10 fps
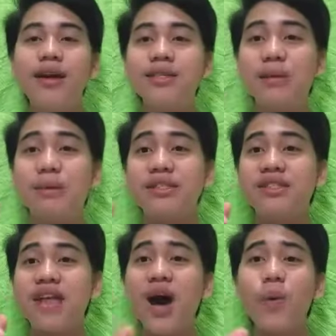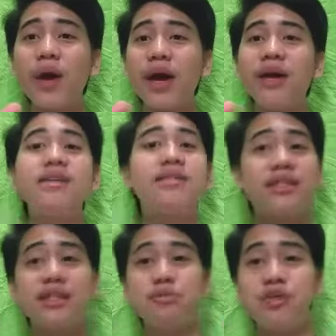sa Mandaue, sa
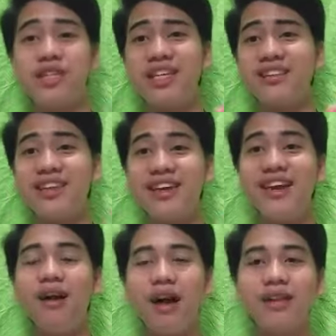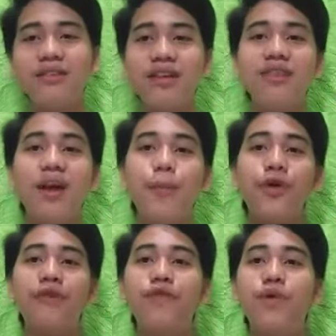Cebu City. Ang ganda po
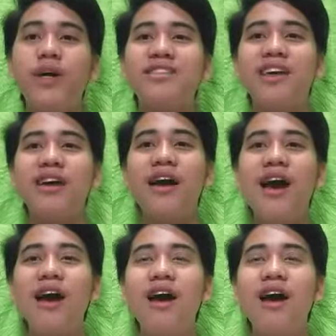ng view kasi